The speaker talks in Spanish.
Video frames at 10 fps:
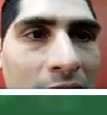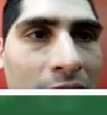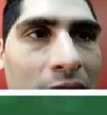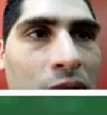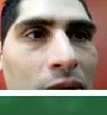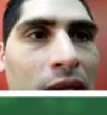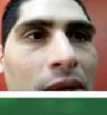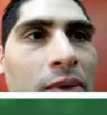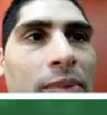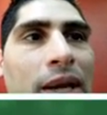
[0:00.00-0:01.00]
Raichu
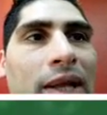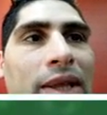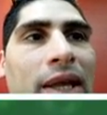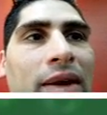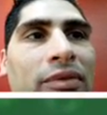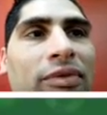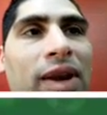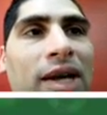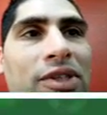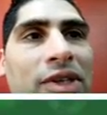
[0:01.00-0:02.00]
deslumbrante.
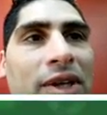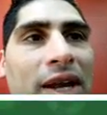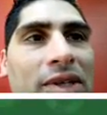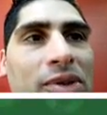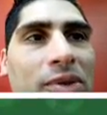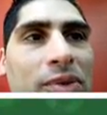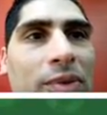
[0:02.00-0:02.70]
Flash Raichu.